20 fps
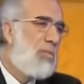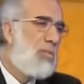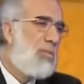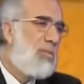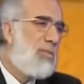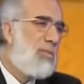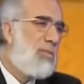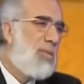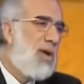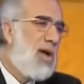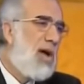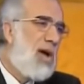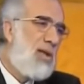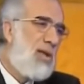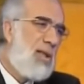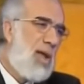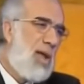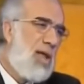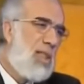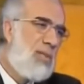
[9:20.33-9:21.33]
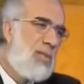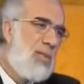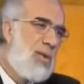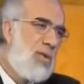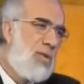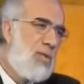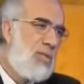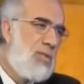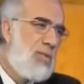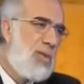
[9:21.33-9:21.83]
لا هذا منهم
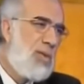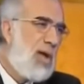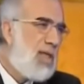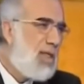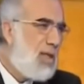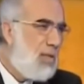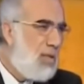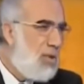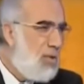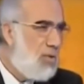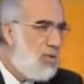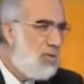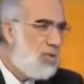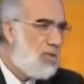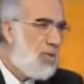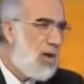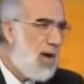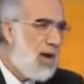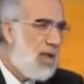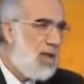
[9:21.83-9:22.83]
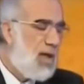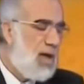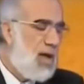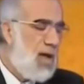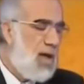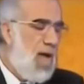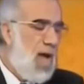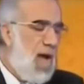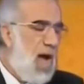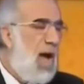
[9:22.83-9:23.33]
هذا منهم سبحان الله
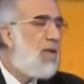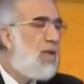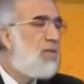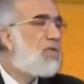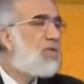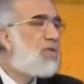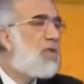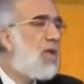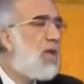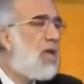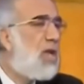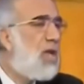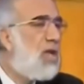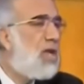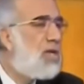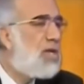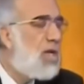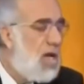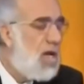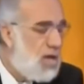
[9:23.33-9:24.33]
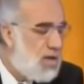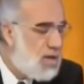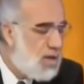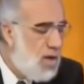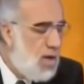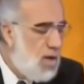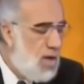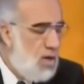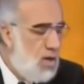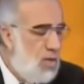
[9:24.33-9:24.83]
احد الصالحين جالس
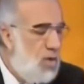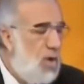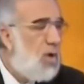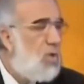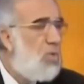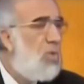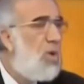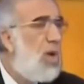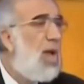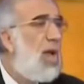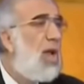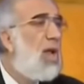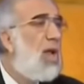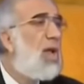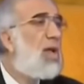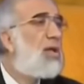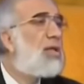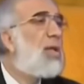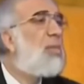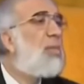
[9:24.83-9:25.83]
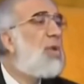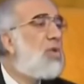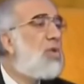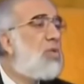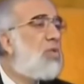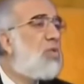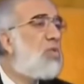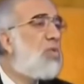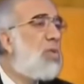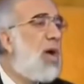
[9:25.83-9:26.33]
ويقول سمعت
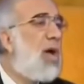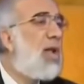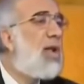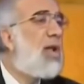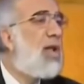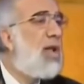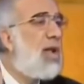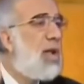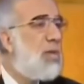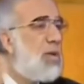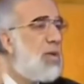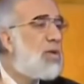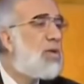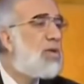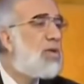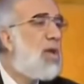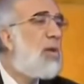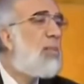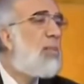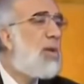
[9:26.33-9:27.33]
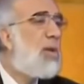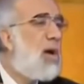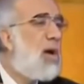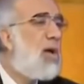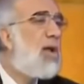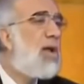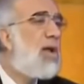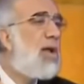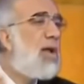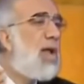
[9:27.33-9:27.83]
ان النبي صلى الله عليه وسلم قال
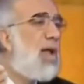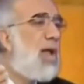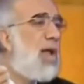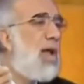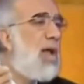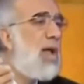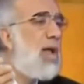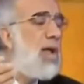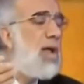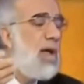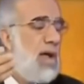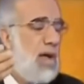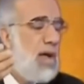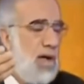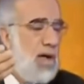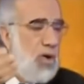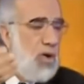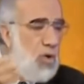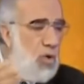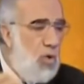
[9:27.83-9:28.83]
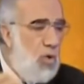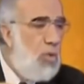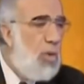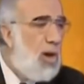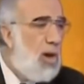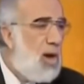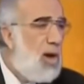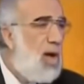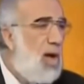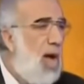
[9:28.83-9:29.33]
ان عمر
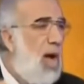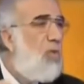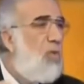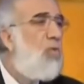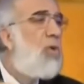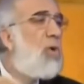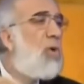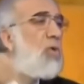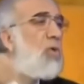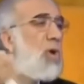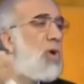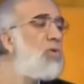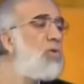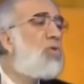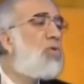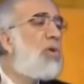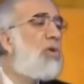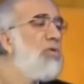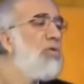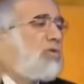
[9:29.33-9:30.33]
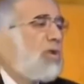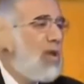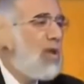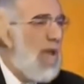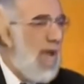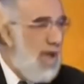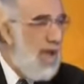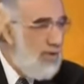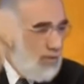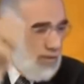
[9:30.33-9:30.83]
اول رجل في
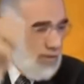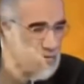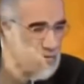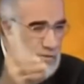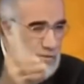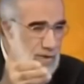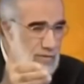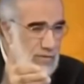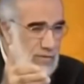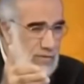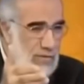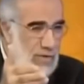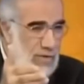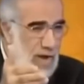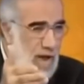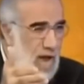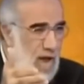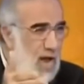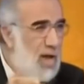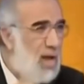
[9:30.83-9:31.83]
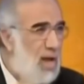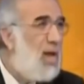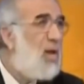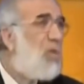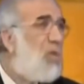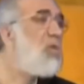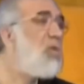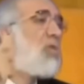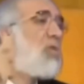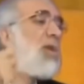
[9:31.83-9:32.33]
في في, في, في الاخره ياخذ
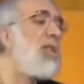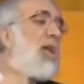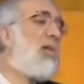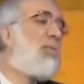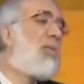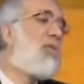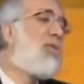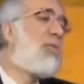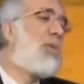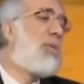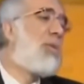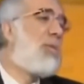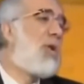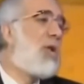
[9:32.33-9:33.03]
كتابه بيمينه